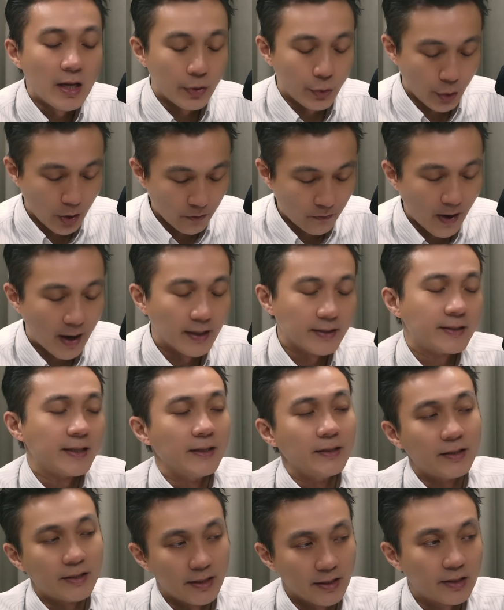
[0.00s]
你会发
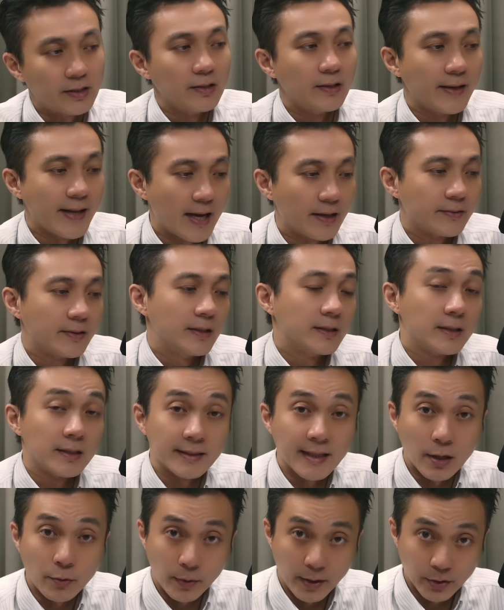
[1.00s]
现其实量能是
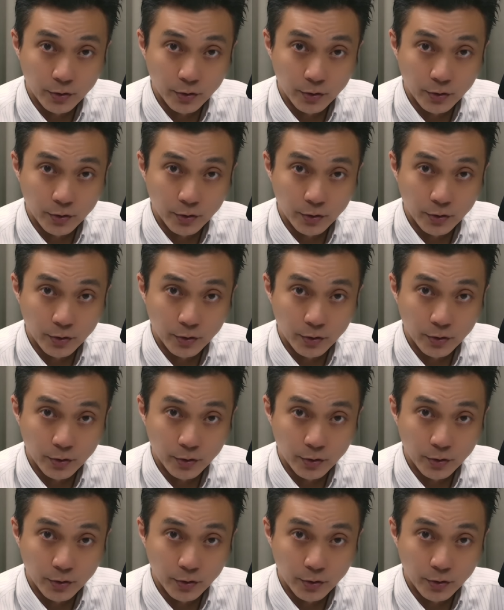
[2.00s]
在萎